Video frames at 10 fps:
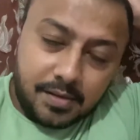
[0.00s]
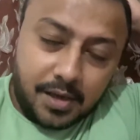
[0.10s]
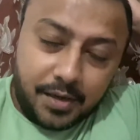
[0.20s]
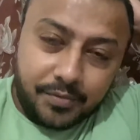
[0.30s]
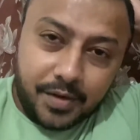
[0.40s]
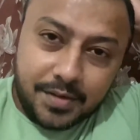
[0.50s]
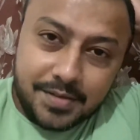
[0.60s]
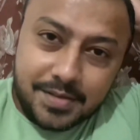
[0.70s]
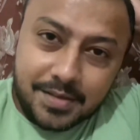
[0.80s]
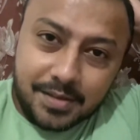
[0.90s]
हाई
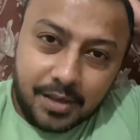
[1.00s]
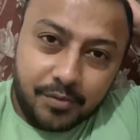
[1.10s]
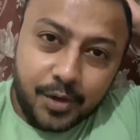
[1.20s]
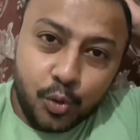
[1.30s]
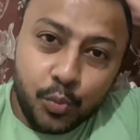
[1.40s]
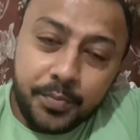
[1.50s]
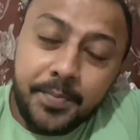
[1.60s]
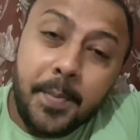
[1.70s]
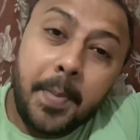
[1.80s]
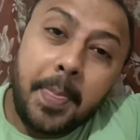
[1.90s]
फ्रेंड्स हव यू
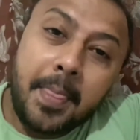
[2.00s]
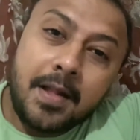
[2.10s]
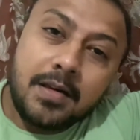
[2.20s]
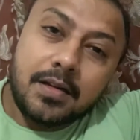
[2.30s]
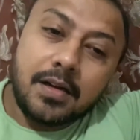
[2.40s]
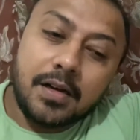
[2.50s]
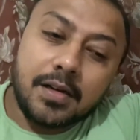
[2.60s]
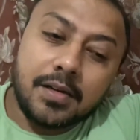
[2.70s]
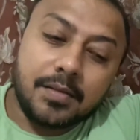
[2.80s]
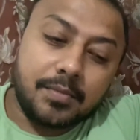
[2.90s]

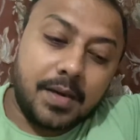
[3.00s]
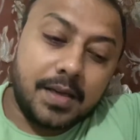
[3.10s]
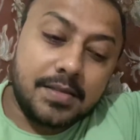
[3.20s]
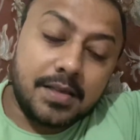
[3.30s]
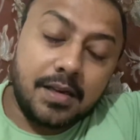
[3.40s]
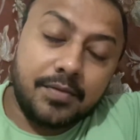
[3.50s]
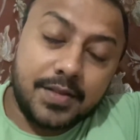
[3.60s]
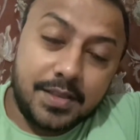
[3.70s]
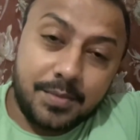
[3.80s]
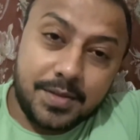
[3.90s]
माई सेल्फ
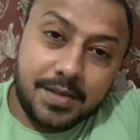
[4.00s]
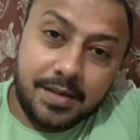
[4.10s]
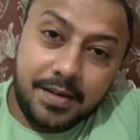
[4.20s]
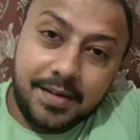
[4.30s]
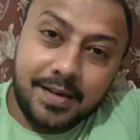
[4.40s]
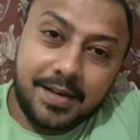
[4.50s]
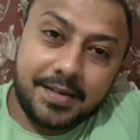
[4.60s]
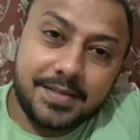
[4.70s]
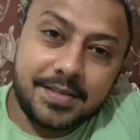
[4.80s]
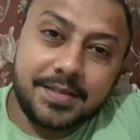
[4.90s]
अजीम अंसारी
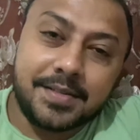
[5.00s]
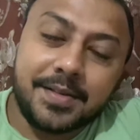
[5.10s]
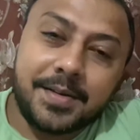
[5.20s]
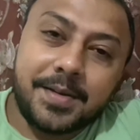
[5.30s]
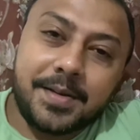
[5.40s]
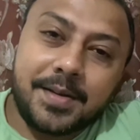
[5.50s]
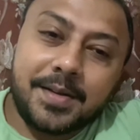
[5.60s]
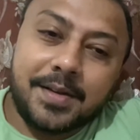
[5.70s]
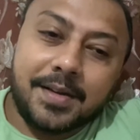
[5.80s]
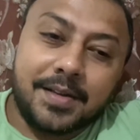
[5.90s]
एंड
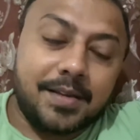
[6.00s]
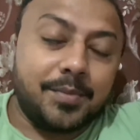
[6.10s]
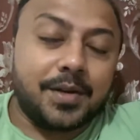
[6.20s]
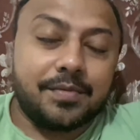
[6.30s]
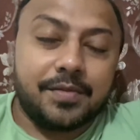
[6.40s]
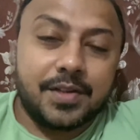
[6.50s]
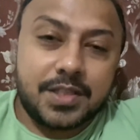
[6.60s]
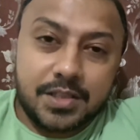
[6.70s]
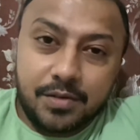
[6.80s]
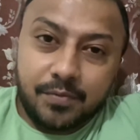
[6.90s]
ये मेरा
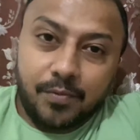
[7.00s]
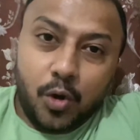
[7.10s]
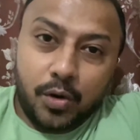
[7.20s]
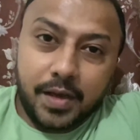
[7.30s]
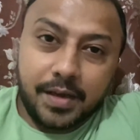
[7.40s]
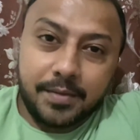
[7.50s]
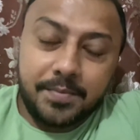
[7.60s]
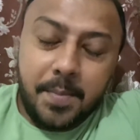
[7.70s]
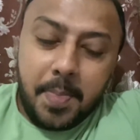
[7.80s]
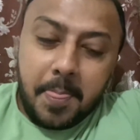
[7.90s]
फर्स्ट व्लॉग है
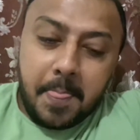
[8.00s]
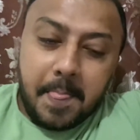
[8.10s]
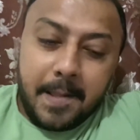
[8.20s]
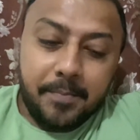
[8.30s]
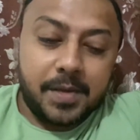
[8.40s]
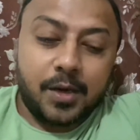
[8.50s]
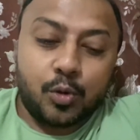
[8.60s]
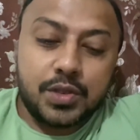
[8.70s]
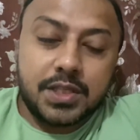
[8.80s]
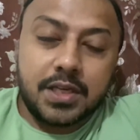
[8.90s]
मेरे
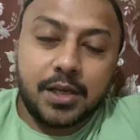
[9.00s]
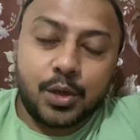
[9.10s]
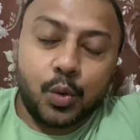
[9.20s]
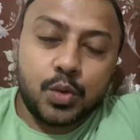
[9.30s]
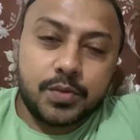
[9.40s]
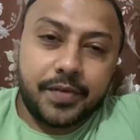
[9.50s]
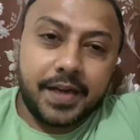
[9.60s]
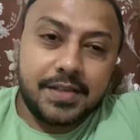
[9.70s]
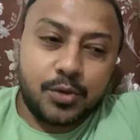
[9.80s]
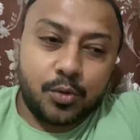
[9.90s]
कुछ क्लोज
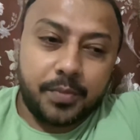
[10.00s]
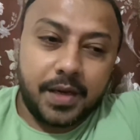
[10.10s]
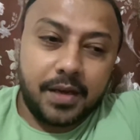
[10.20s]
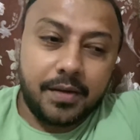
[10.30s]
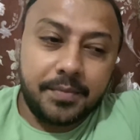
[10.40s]
फ्रेंड्स और मेरे